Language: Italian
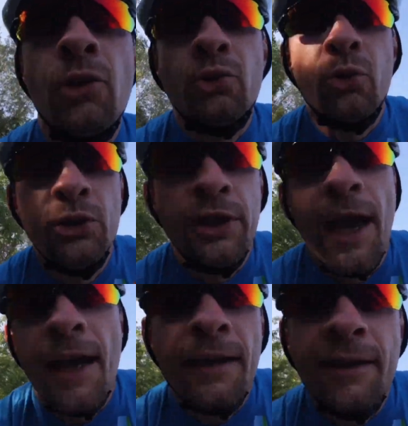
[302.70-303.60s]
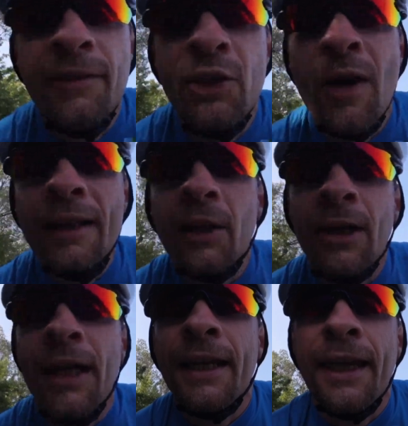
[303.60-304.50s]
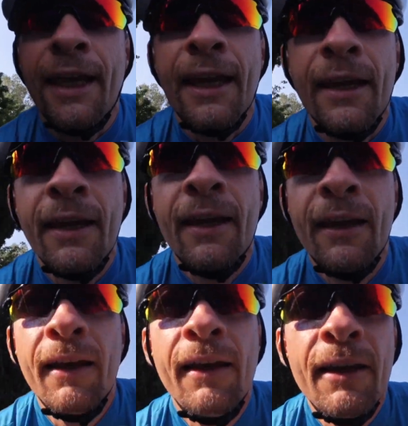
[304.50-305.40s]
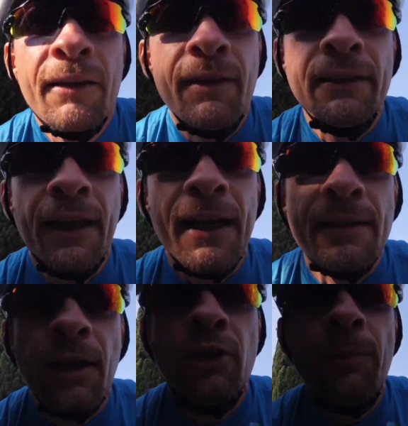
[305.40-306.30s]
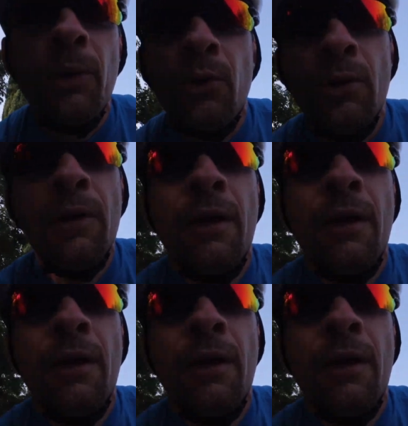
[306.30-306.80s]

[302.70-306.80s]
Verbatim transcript: non tutti, eh, individuate quelli che vi interessano di più,